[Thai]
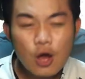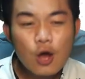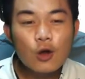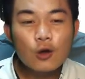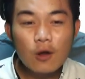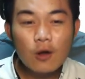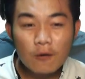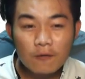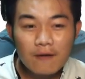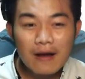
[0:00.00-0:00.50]

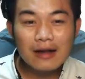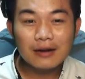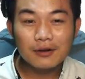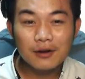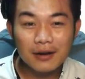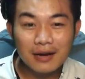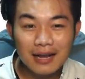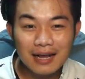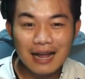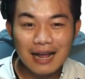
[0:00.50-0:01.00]
ก็ฝากหน่อย
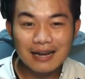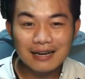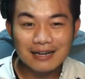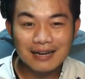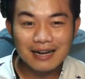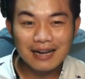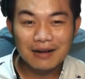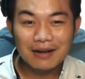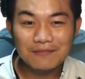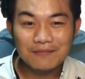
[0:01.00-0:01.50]
ละกัน
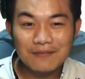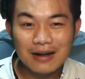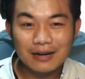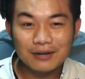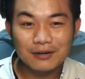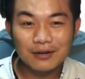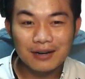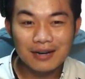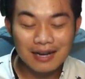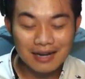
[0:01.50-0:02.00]
นะครับ ฝากห
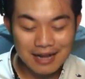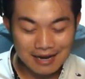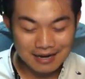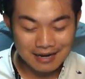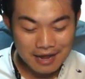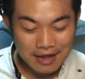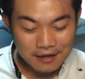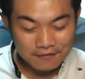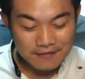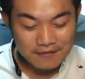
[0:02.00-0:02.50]
น่อยละกัน
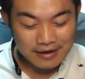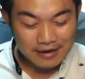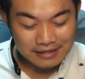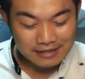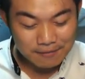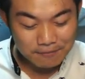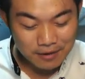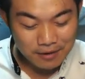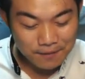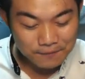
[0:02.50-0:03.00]
ฝากศั
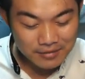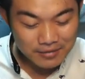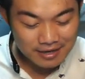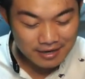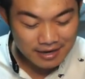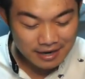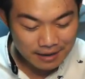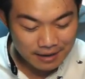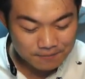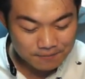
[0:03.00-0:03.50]
พท์คำนี้
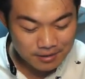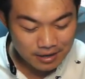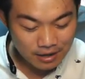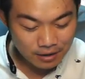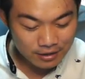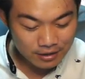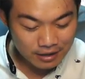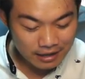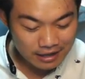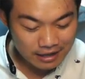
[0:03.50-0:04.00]
นะครับ เผื่อค
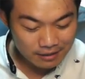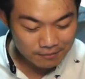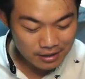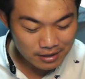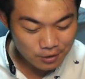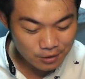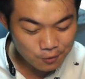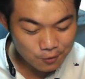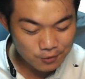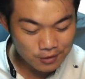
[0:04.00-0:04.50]
นไหนยังไม่
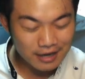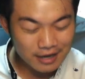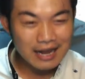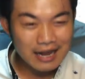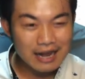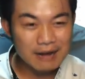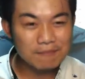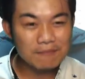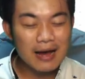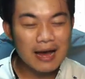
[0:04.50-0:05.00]
รู้นะค
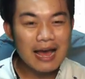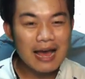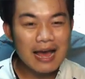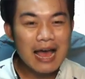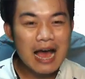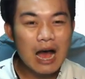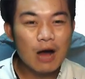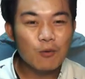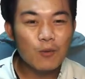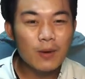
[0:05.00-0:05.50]
รับ
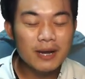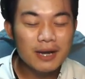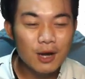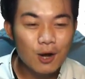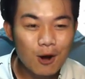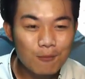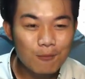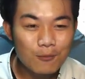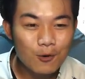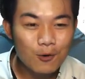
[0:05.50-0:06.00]
เอาไว้ในอ้
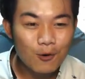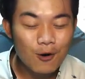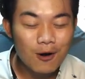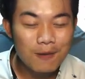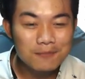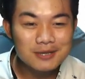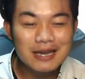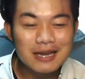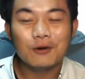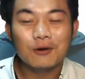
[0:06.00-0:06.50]
อมอกอ้อม
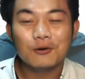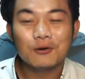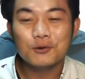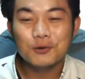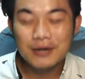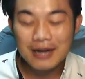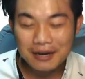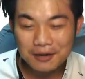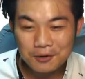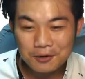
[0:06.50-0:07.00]
ใจของทุก
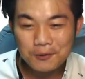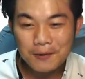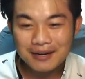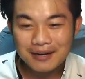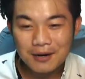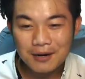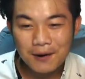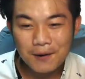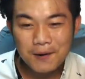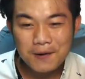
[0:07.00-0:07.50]
ท่านด้วย
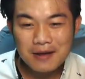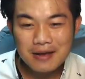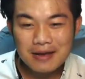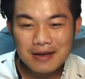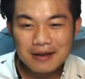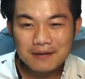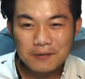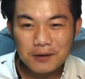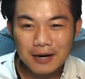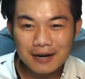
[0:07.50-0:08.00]
เนาะ
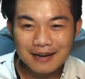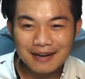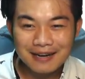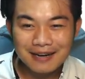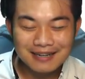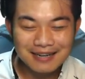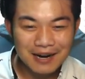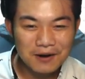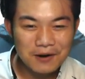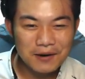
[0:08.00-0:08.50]
ว่า
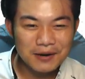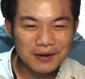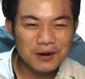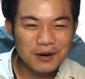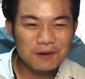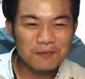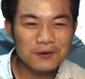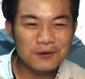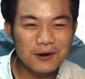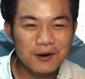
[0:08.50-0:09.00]
เอาไว้ในอ้อ
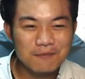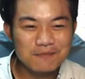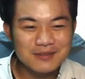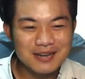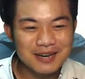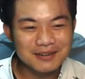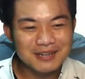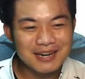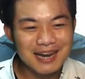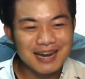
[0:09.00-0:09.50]
มอกอ้อมใจ
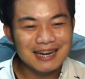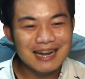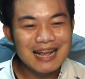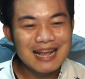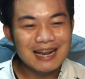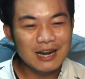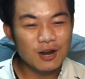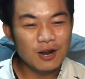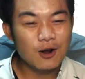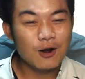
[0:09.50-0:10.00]
ทุกท่าน
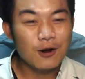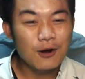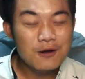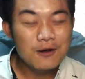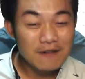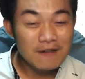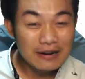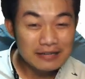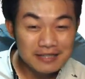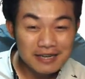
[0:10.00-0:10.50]
แล้วก็
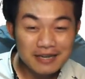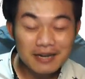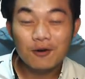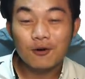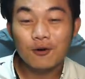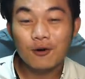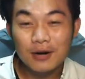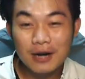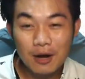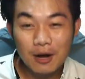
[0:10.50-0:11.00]
ฝากช่องข
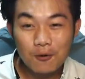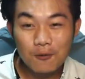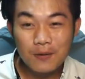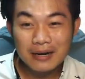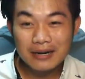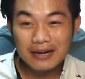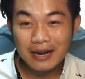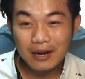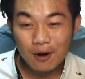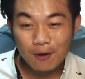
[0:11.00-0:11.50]
องเราไว้
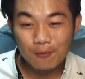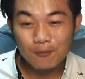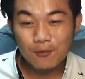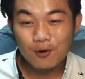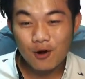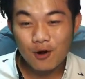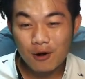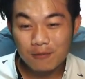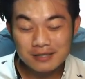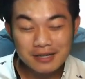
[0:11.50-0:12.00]
ในอ้อมอก
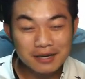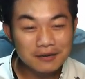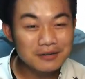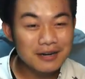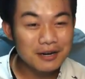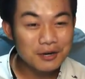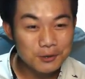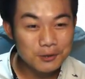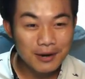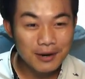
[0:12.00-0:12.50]
อ้อมใจทุกท่า
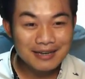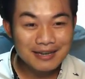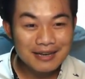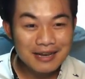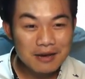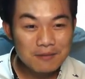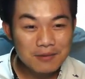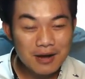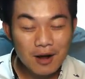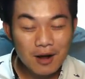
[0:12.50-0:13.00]
นด้วย
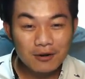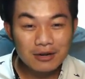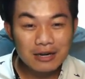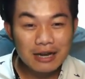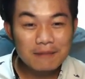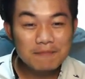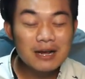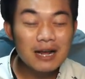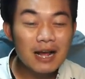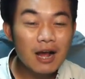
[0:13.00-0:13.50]
เผื่อคนไหน
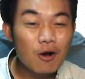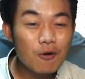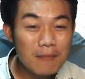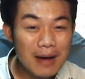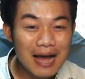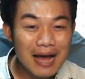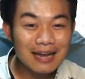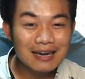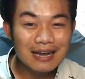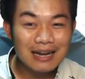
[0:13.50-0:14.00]
เพิ่งเข้ามา
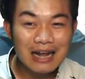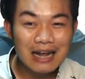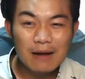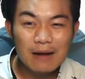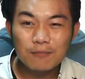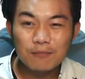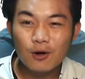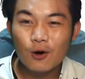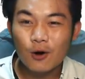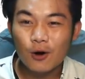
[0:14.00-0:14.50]
นะครับ
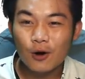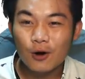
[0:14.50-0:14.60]
ก็